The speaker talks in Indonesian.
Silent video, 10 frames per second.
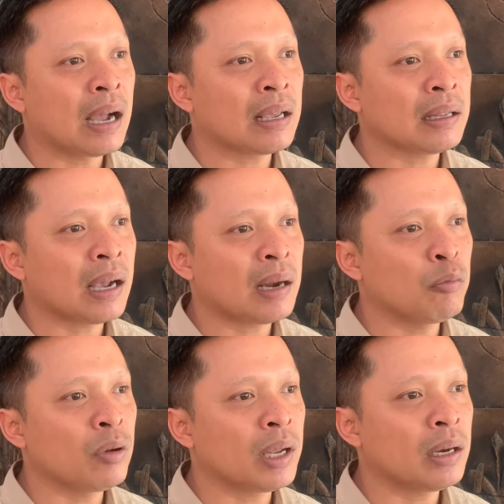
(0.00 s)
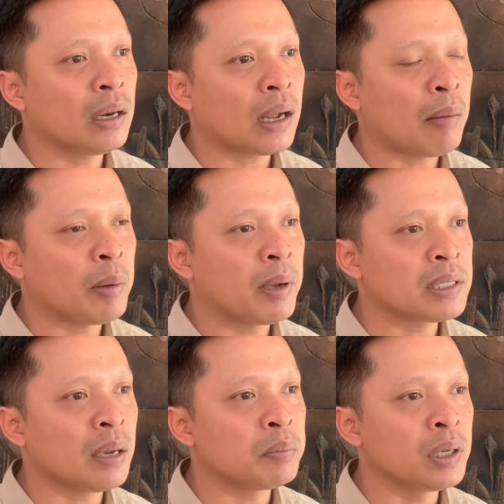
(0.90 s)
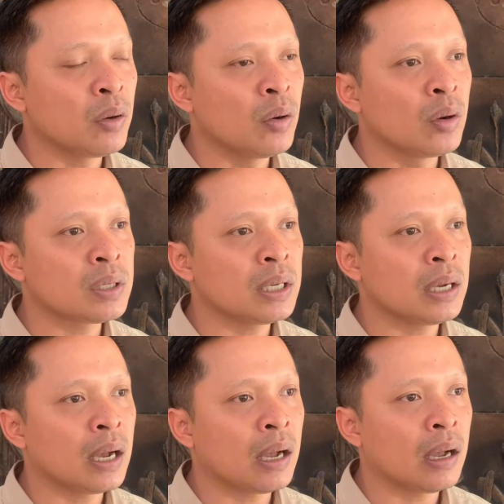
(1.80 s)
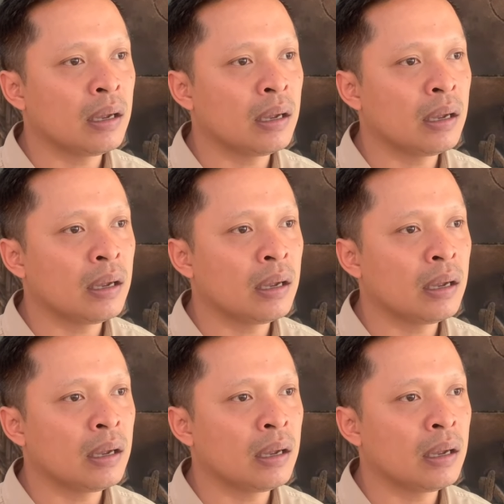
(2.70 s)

akhirnya kan mungkin KPPS-nya bingung sehingga